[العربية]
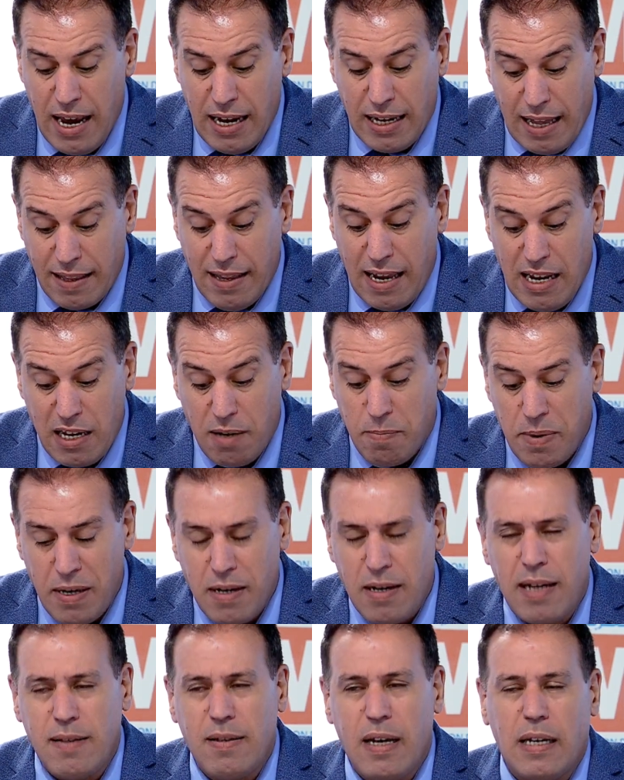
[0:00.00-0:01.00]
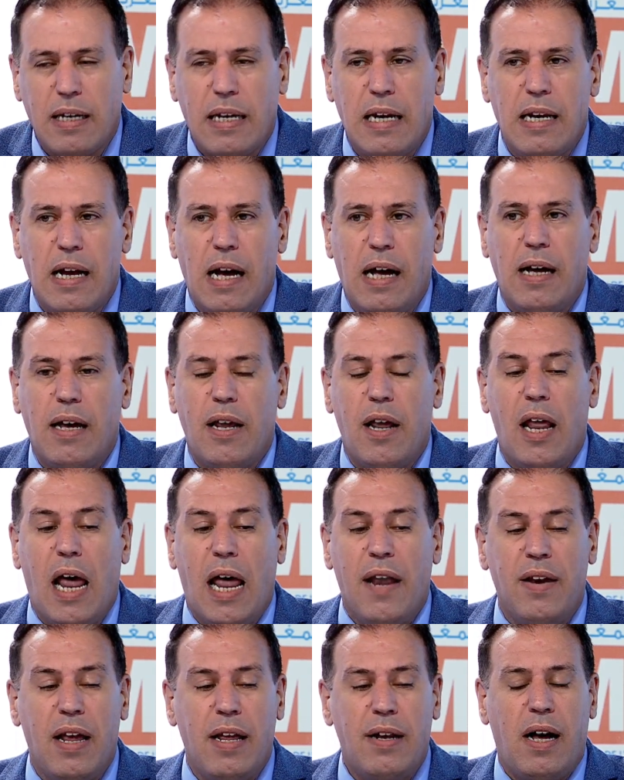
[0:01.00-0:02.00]
كذلك بالنظر إلى
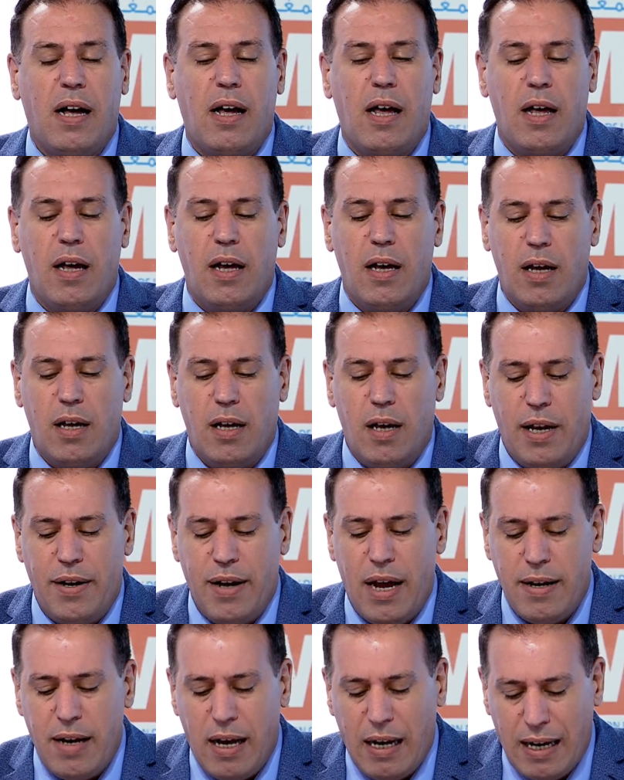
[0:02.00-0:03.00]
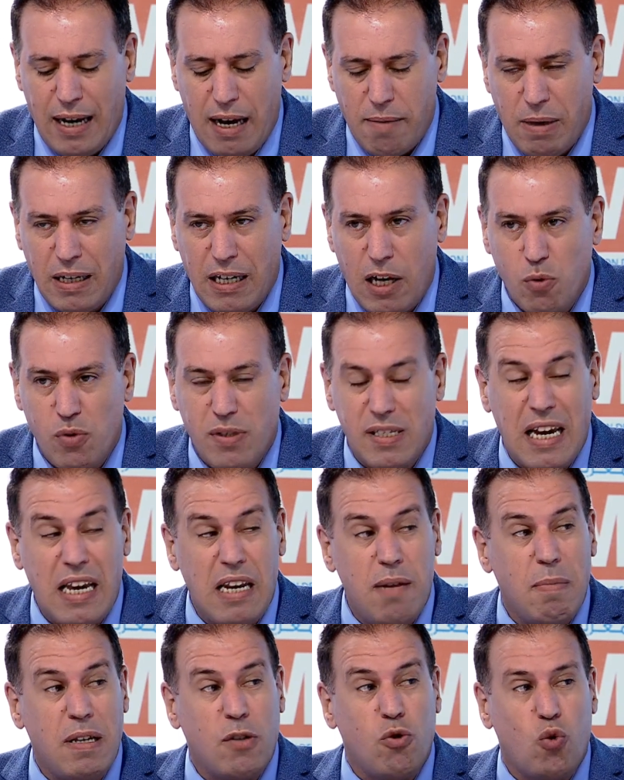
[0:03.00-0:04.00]
أننا آه، أننا قاب
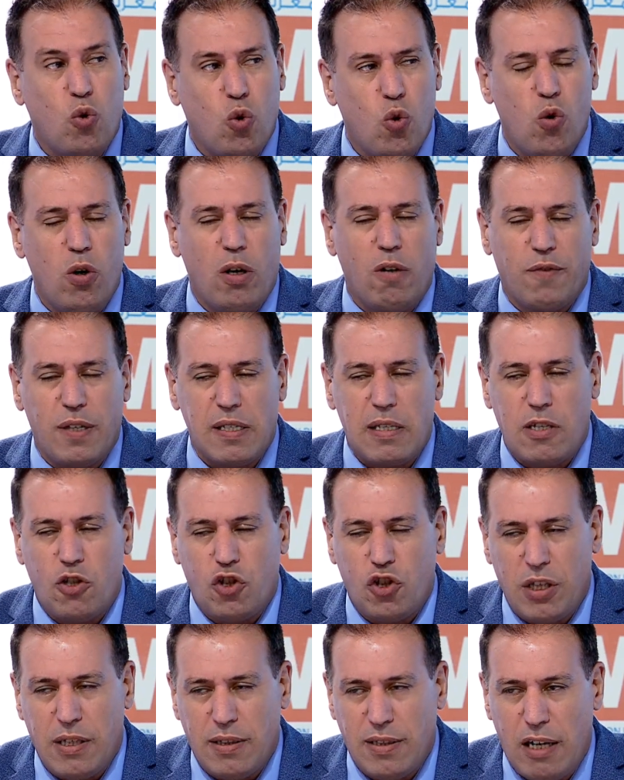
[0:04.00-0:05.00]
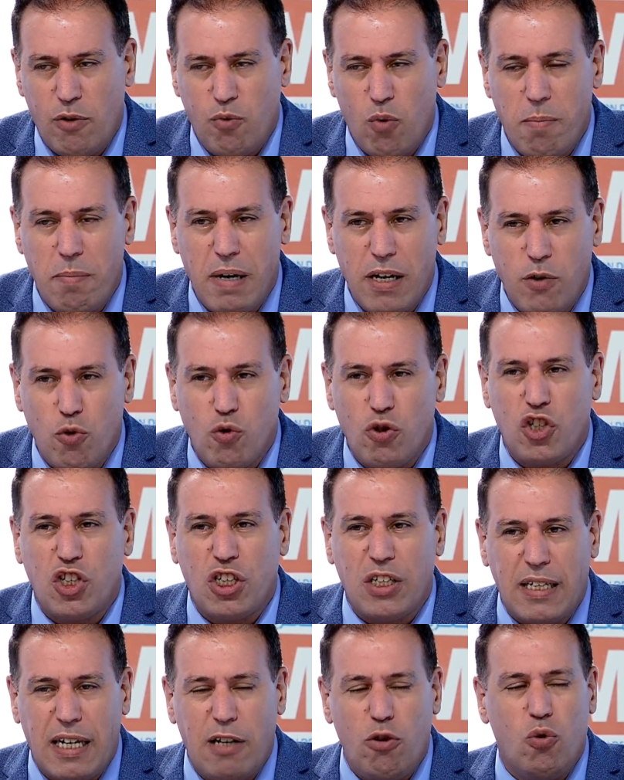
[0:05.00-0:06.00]
قوسين من دخول فصل الشتاء وما
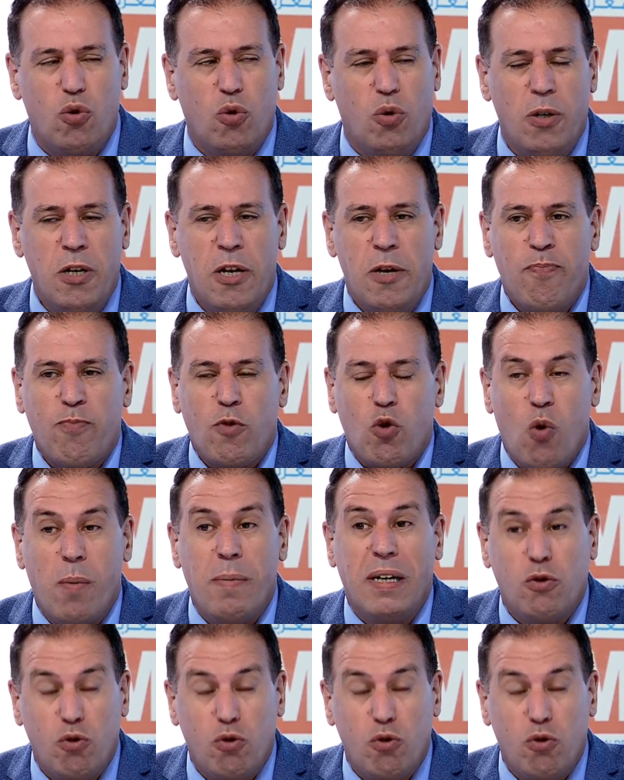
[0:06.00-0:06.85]
يشكله وما